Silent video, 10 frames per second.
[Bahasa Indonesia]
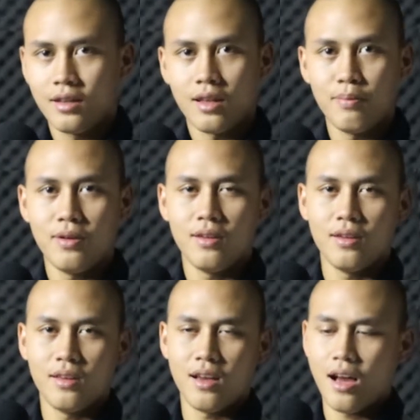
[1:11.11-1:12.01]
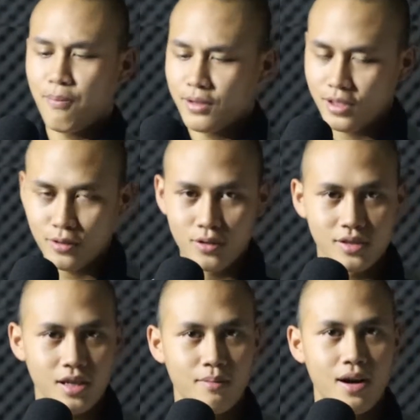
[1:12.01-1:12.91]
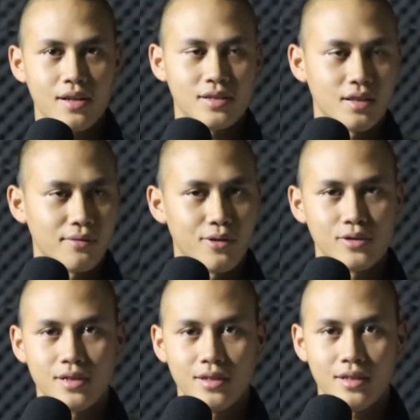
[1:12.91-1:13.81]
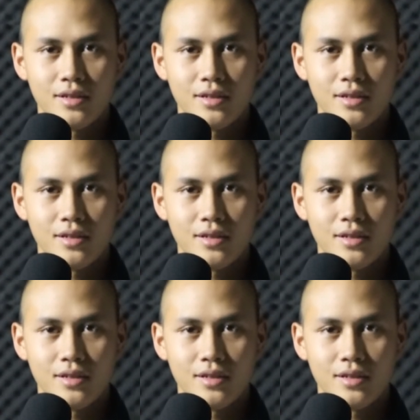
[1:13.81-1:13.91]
Tapi apa sih tujuan saya bahas tentang VOC ini?